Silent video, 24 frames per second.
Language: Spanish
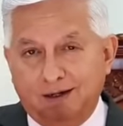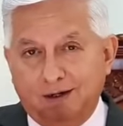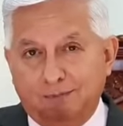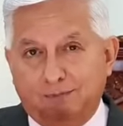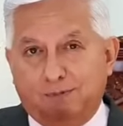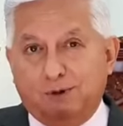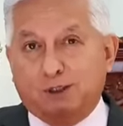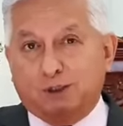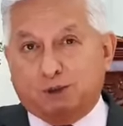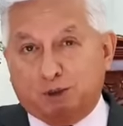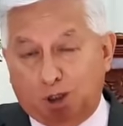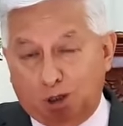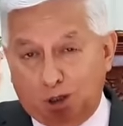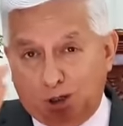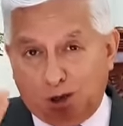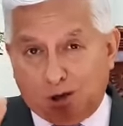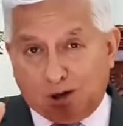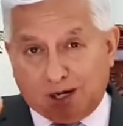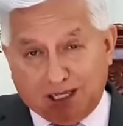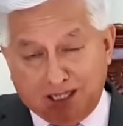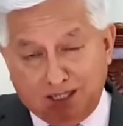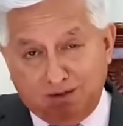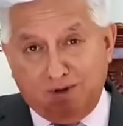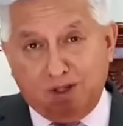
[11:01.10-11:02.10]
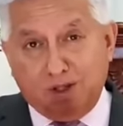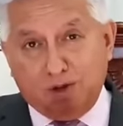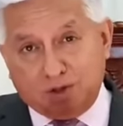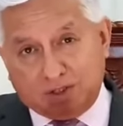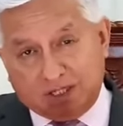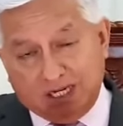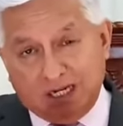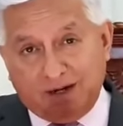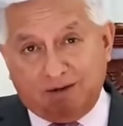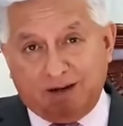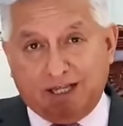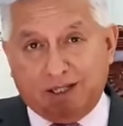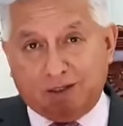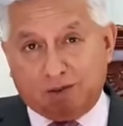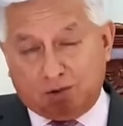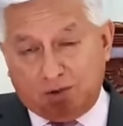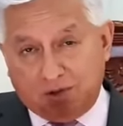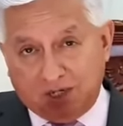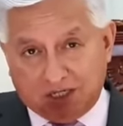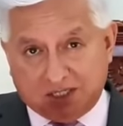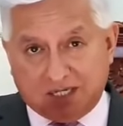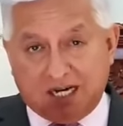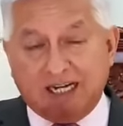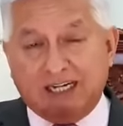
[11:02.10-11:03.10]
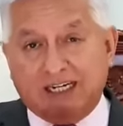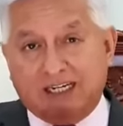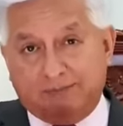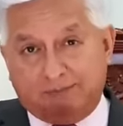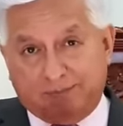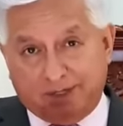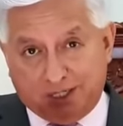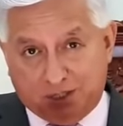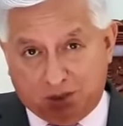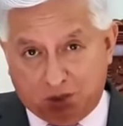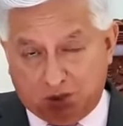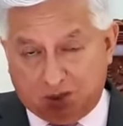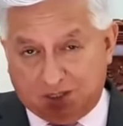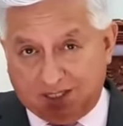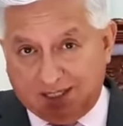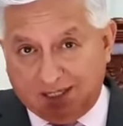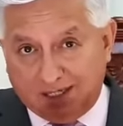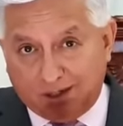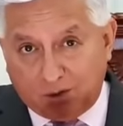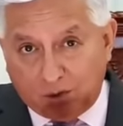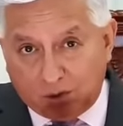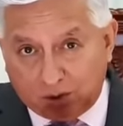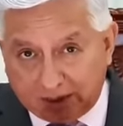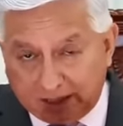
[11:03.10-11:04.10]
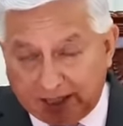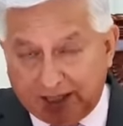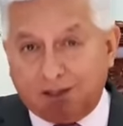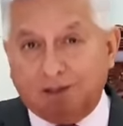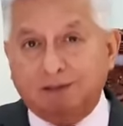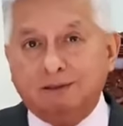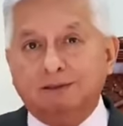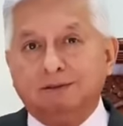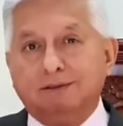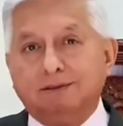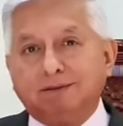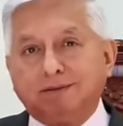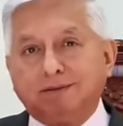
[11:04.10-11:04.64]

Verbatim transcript: por todos los redimidos y lavados con la sangre preciosa del Cordero.